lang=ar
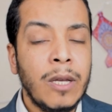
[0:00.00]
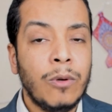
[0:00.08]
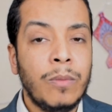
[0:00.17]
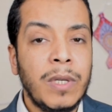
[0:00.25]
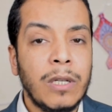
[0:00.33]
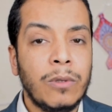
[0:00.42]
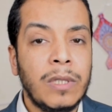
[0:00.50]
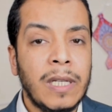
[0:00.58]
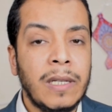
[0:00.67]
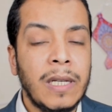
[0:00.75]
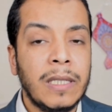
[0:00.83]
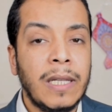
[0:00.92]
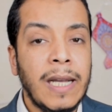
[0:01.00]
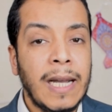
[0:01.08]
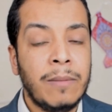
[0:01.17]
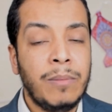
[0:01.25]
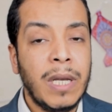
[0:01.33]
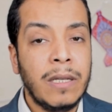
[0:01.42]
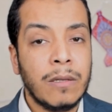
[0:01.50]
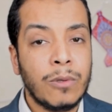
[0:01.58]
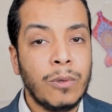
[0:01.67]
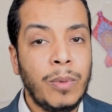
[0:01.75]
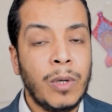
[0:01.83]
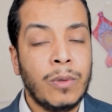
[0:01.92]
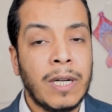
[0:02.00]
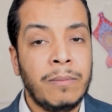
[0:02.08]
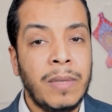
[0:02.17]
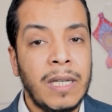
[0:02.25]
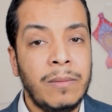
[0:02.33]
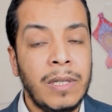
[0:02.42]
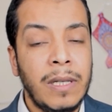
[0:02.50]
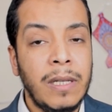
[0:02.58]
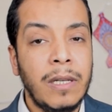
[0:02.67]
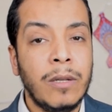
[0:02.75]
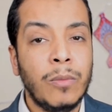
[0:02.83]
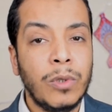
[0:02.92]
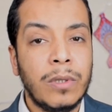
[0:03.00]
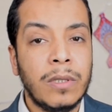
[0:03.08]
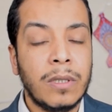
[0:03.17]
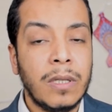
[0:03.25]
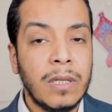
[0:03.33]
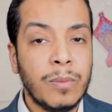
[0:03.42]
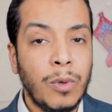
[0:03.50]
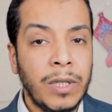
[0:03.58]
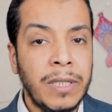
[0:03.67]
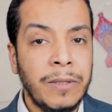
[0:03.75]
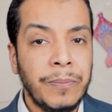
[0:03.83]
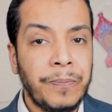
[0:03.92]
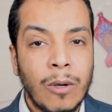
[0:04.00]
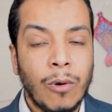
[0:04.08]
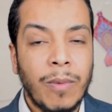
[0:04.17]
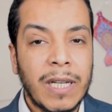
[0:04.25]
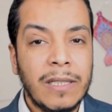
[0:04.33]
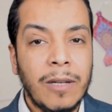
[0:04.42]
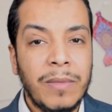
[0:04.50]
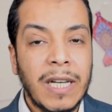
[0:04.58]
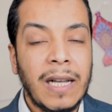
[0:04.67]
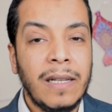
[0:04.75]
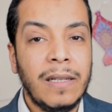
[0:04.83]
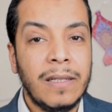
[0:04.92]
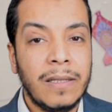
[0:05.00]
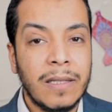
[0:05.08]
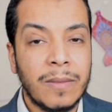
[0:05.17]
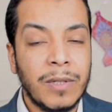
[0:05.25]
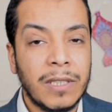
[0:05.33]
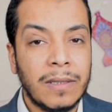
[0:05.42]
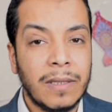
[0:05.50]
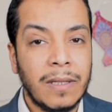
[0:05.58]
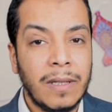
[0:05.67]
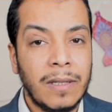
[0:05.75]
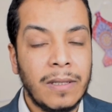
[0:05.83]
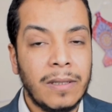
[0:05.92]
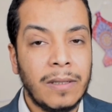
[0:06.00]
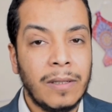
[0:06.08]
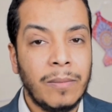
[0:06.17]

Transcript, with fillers: وبناخد العلاج ده حبايه الصبح وحبايه بالليل لمده اسبوعين وبعدها بنحلل نسبه آه،